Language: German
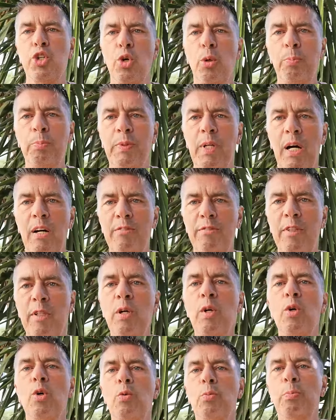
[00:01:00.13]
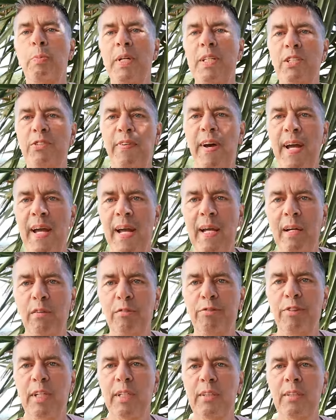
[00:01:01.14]
Stopptafel und bei zwei
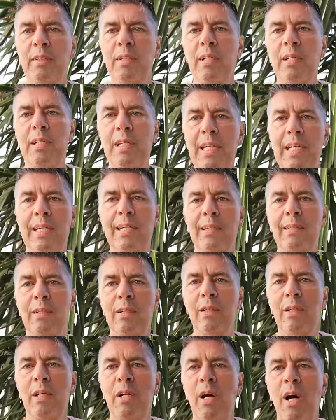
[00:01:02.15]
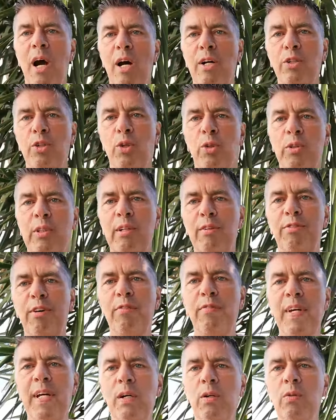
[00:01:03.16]
Einfahrten nicht. Also die
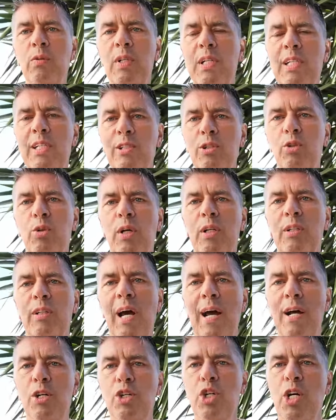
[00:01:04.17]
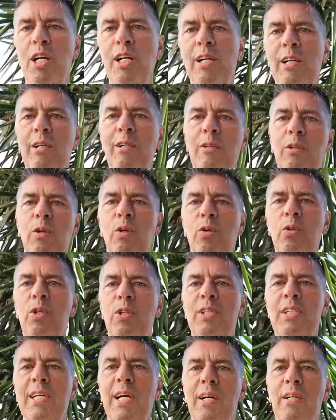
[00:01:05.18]
Verwirrung ist dort anscheinend noch
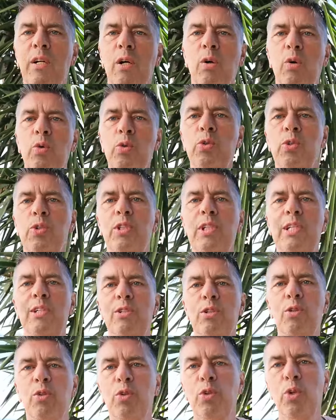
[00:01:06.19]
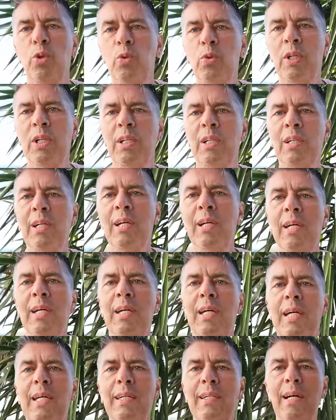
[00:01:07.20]
sehr groß. Diskussionen
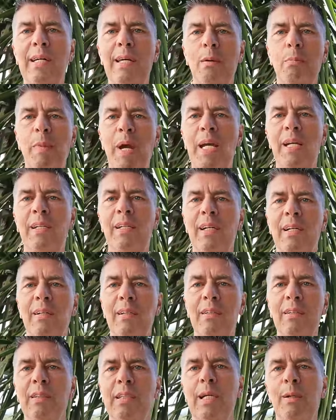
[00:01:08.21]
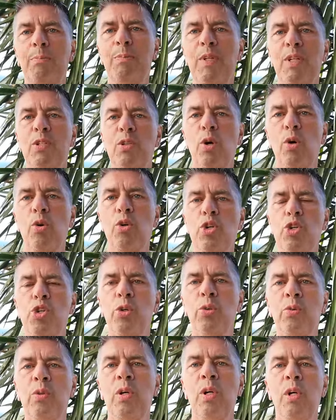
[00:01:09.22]
in der Gemeinde gibt es auch
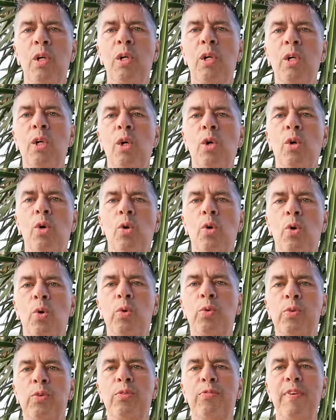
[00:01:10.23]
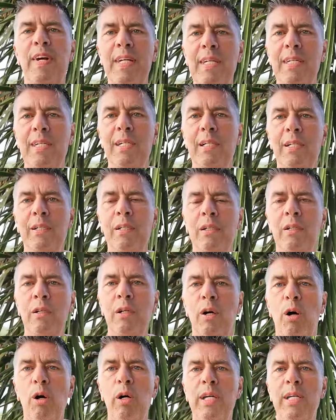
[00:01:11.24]
schon. Und wenn ihr
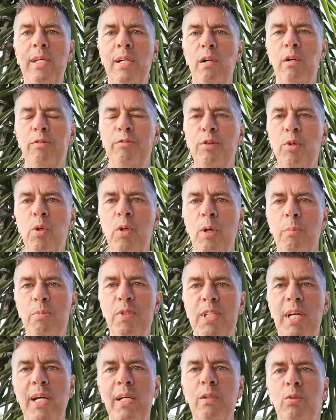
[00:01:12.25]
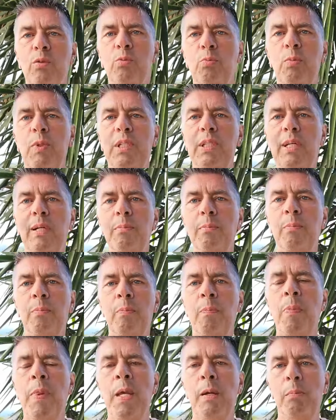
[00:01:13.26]
hier auf Urlaub seid und mit
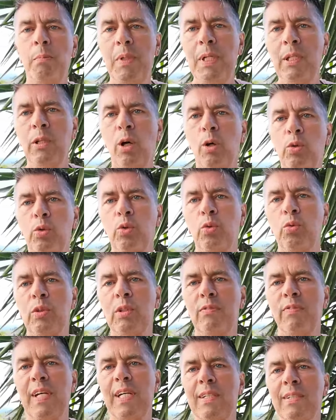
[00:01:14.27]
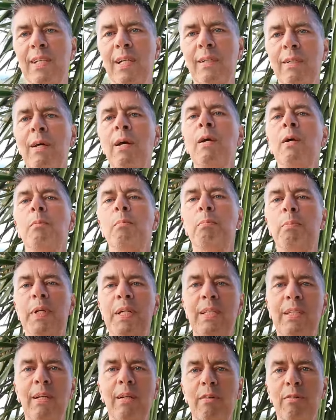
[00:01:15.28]
dem Mietauto unterwegs seid,
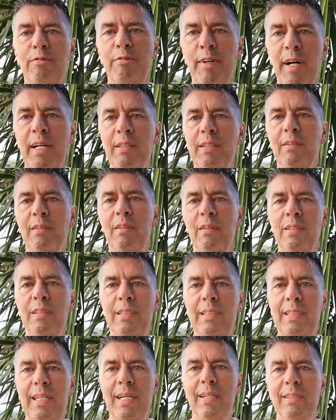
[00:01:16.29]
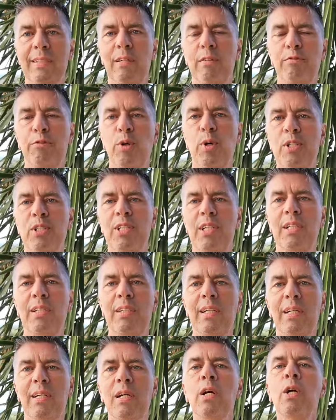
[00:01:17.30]
bitte fahrt sehr, sehr
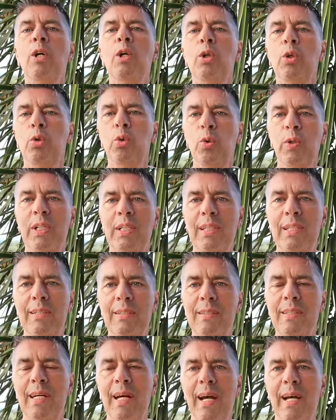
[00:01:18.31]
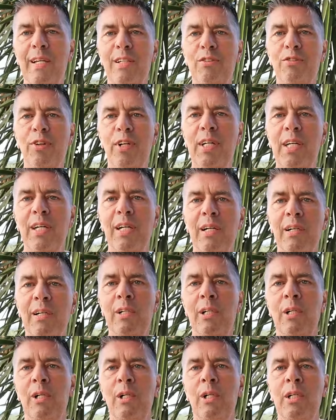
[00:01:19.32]
vorsichtig durch diesen Kreisverkehr,
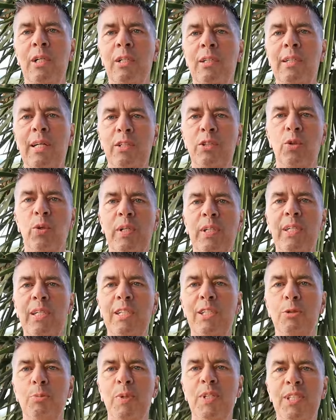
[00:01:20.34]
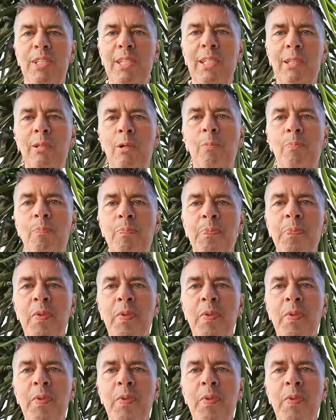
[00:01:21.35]
dass euch nichts passiert.